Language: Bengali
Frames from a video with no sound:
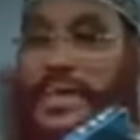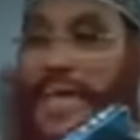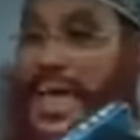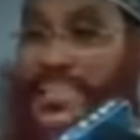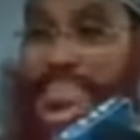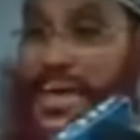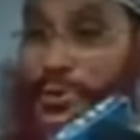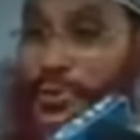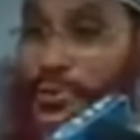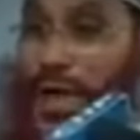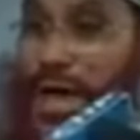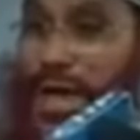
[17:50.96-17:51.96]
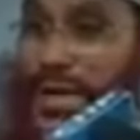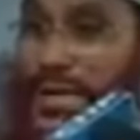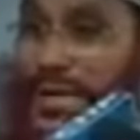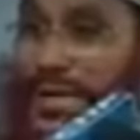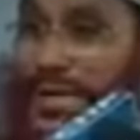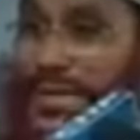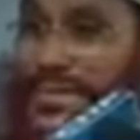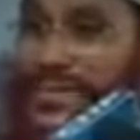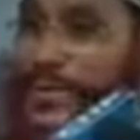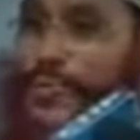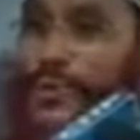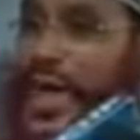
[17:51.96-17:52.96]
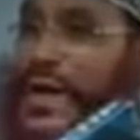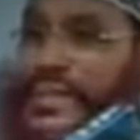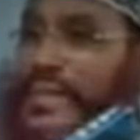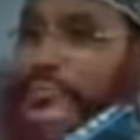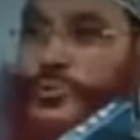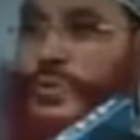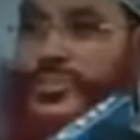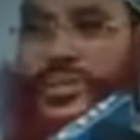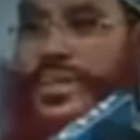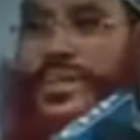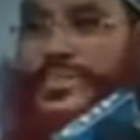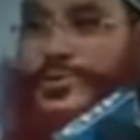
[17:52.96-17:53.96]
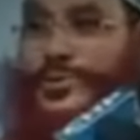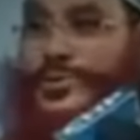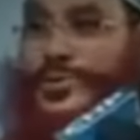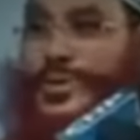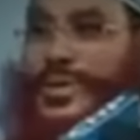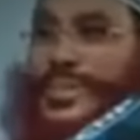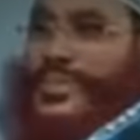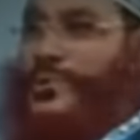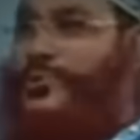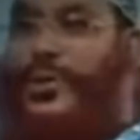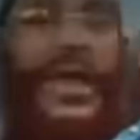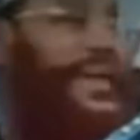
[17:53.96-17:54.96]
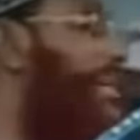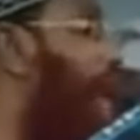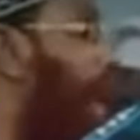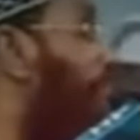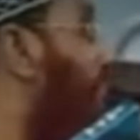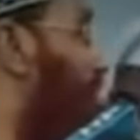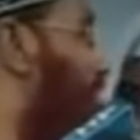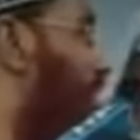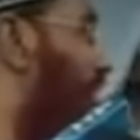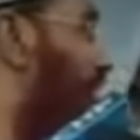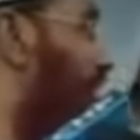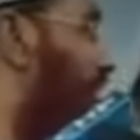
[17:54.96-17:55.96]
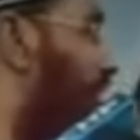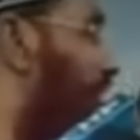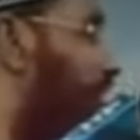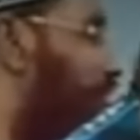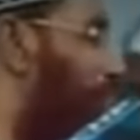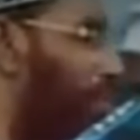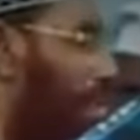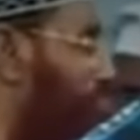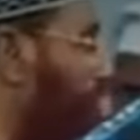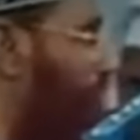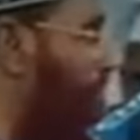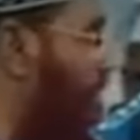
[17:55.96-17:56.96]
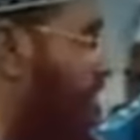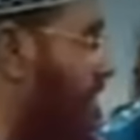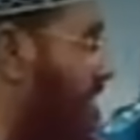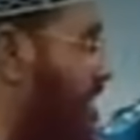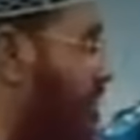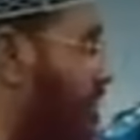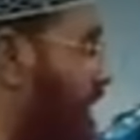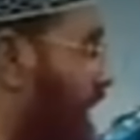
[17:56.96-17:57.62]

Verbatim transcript: এই সেই কোরআন যে কোরআনকে তোমরা ছেড়েছ যে কোরআনকে আমরা ছেড়েছি কোরআন বুঝতে চেষ্টা করি